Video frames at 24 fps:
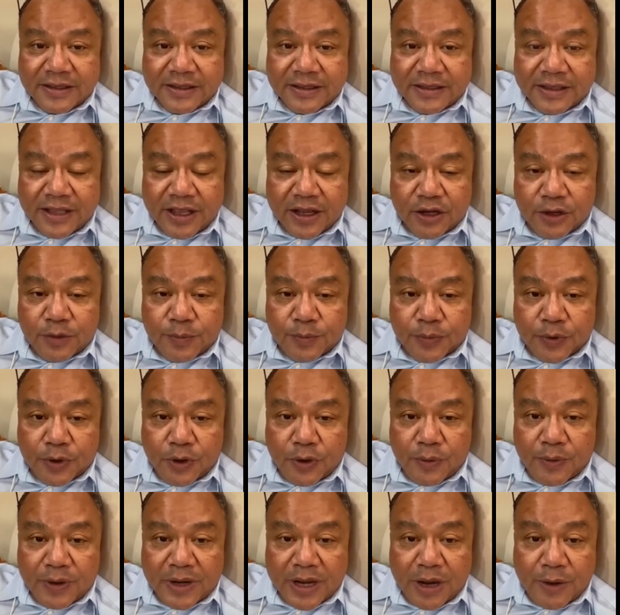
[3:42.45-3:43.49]
แต่ก็เพราะ
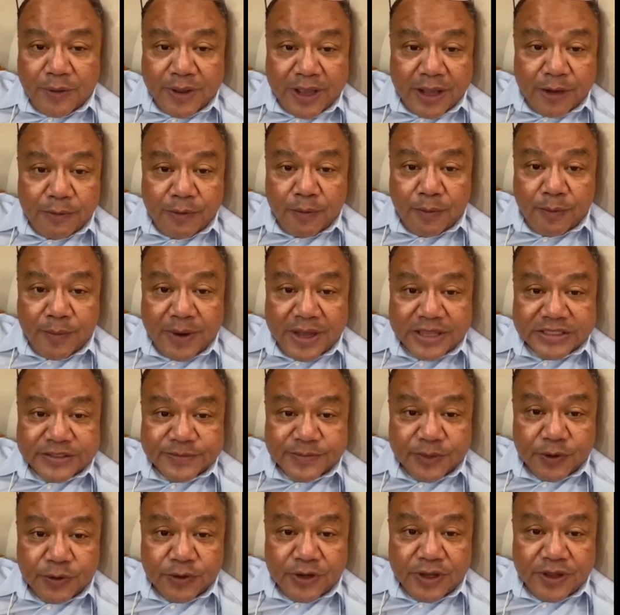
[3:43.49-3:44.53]
ว่าเขาเห็นว่ามาจะเป็
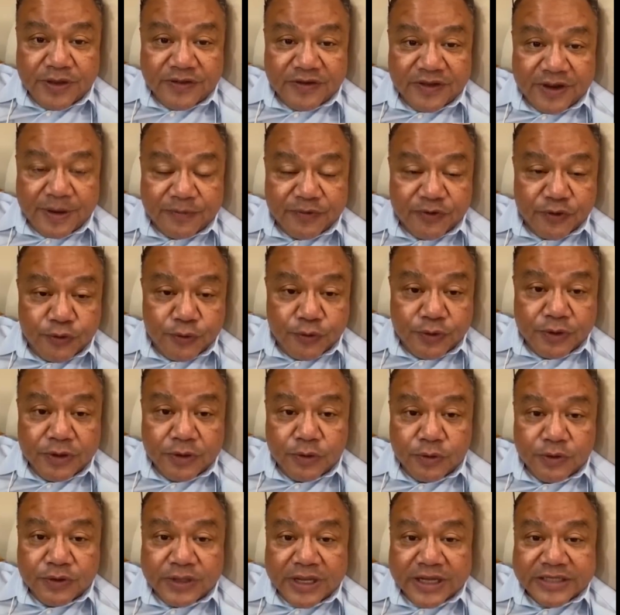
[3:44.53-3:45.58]
นคนที่สนับสนุนคุ
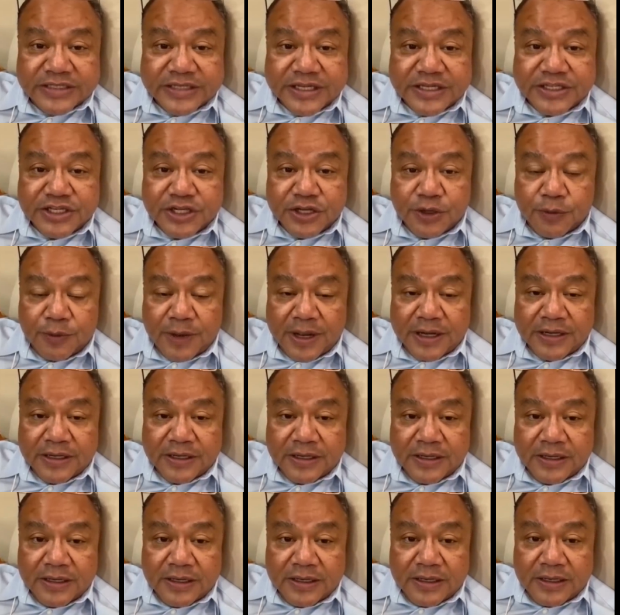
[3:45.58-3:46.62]
ณทักษิณชินวัตร
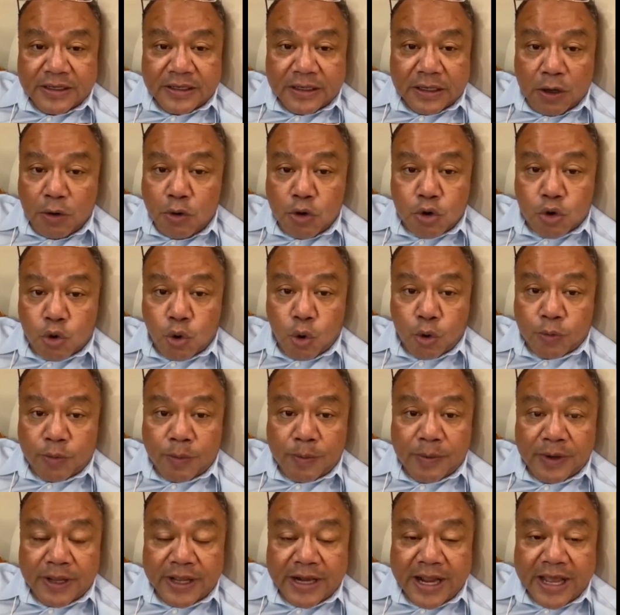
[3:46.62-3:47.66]
เขาโกรธผม
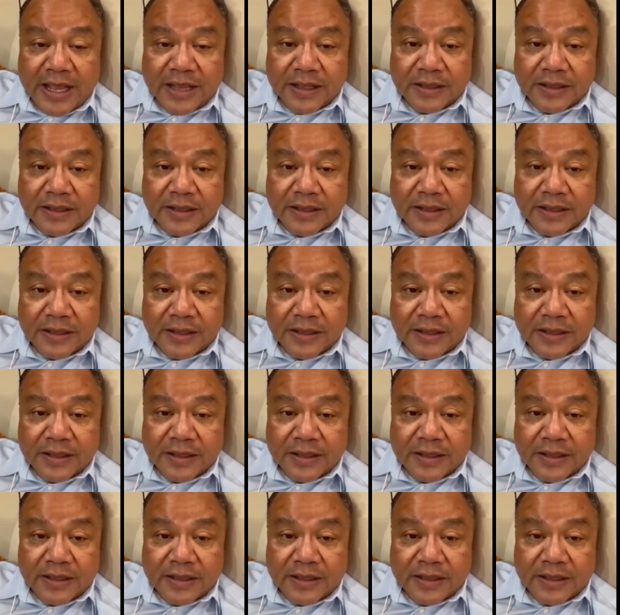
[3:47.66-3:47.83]
เลยนะ